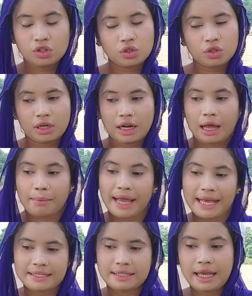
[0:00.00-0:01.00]
শুনেন আমি
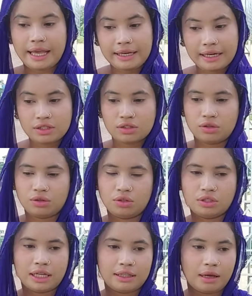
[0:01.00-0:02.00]
আইসি এইটার জন্য
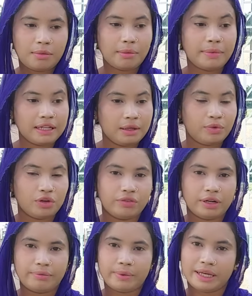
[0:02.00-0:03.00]
যাতে আমার বেদে
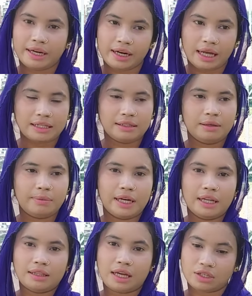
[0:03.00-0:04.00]
পরিবারে বিয়েটা না দিতে
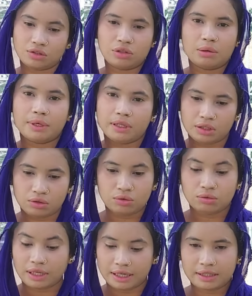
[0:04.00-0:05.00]
পারে তার জন্য আমি
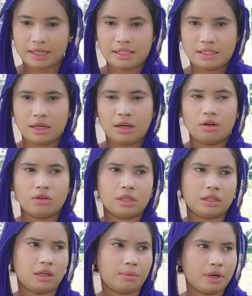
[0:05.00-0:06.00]
একটু তাক আইসি কেন
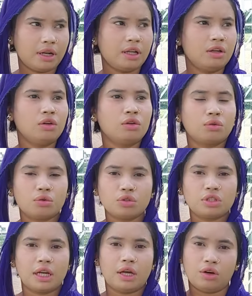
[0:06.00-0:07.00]
যাতে আমার
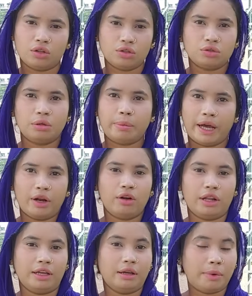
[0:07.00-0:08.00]
কোনো ছেলে হয়তো যদি ভালো
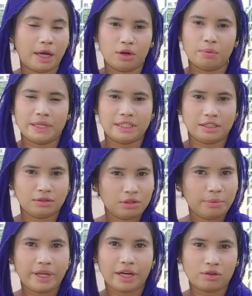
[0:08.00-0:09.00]
লেগে ভালোবেসে
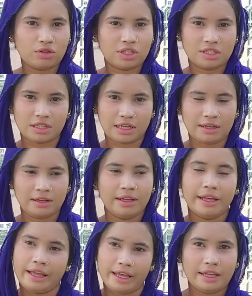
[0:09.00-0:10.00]
যদি বিয়া করতে চায়
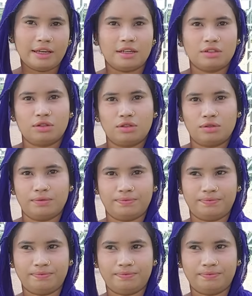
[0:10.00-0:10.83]
আচ্ছা, আচ্ছা। এইটার জন্য আচ্ছা